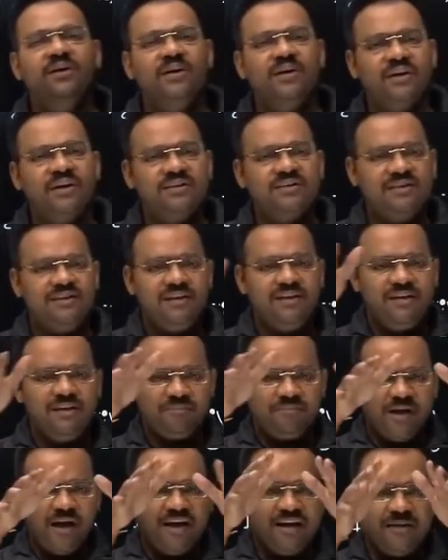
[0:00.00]
किसी
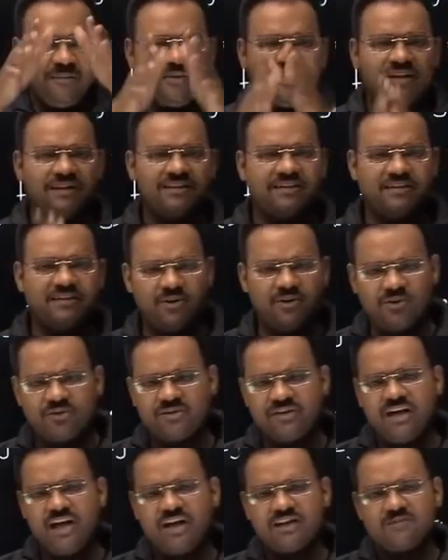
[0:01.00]
पहाड़ी पर रहते थे और
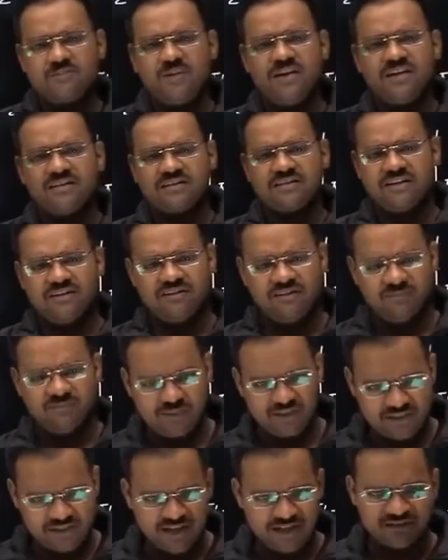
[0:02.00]
उसके आसपास करीबन
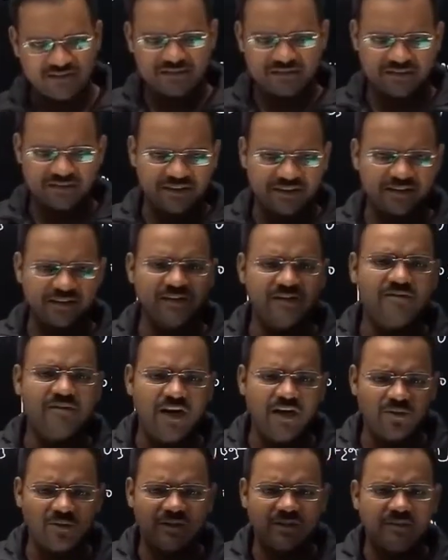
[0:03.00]
पचास के करीब
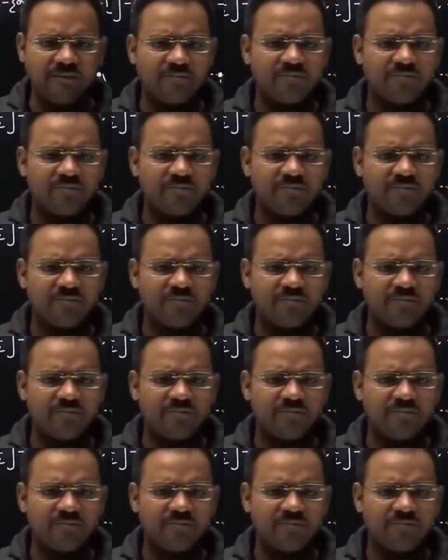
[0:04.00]
गांव थे